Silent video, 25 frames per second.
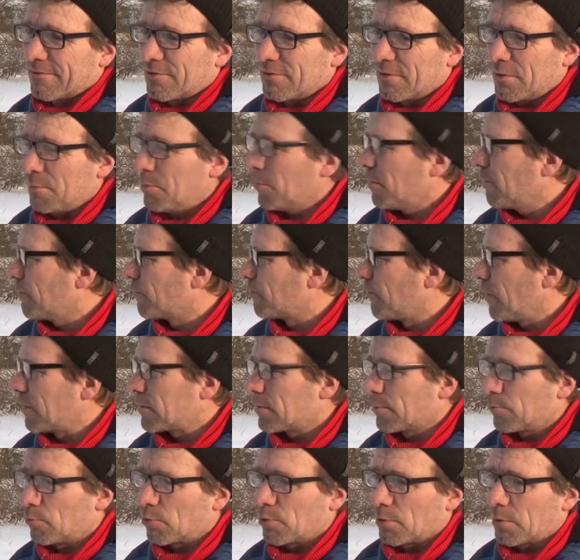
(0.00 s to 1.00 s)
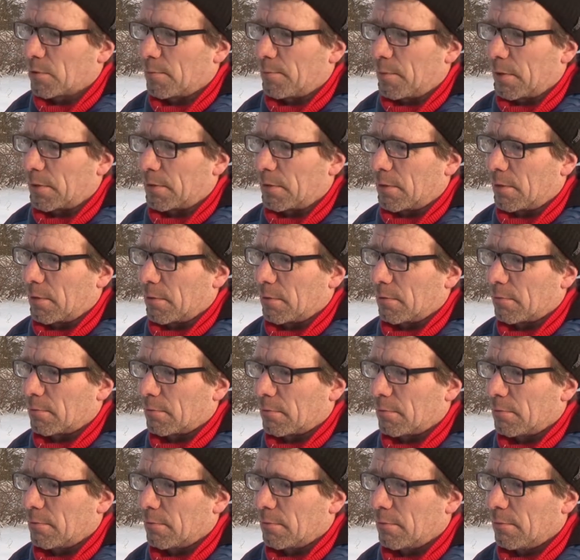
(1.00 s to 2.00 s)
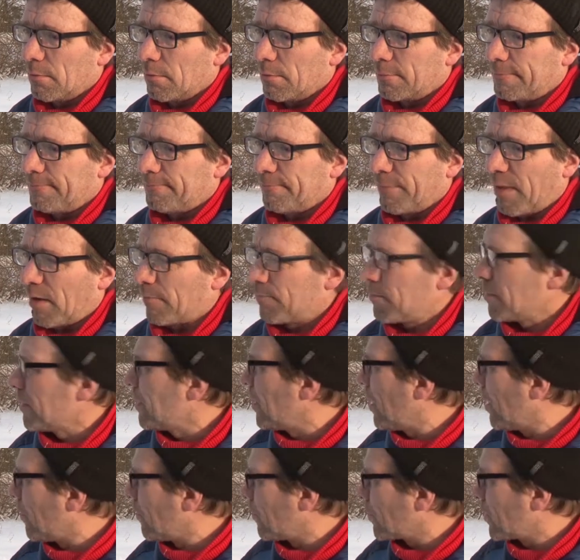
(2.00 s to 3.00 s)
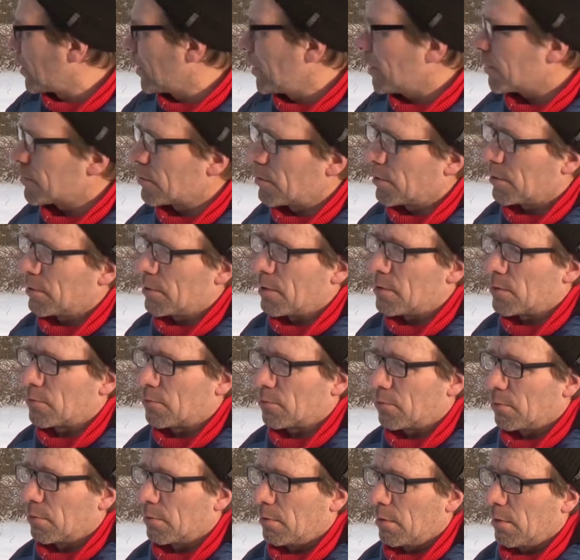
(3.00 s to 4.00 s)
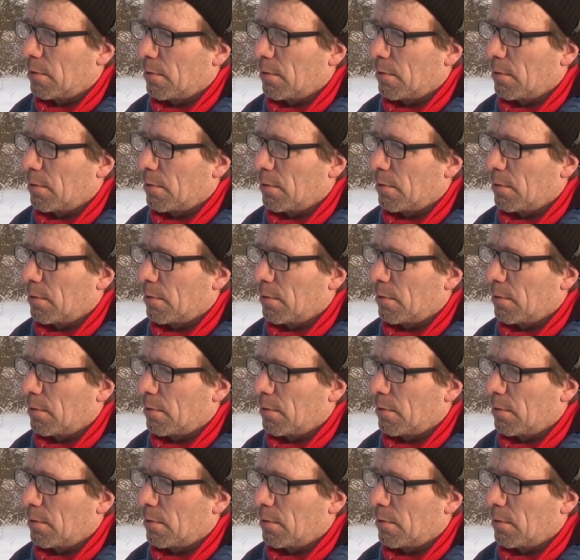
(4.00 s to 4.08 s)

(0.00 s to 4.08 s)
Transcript: Сантиметров 20, может, нападало. Я в понедельник вот ходил через речку,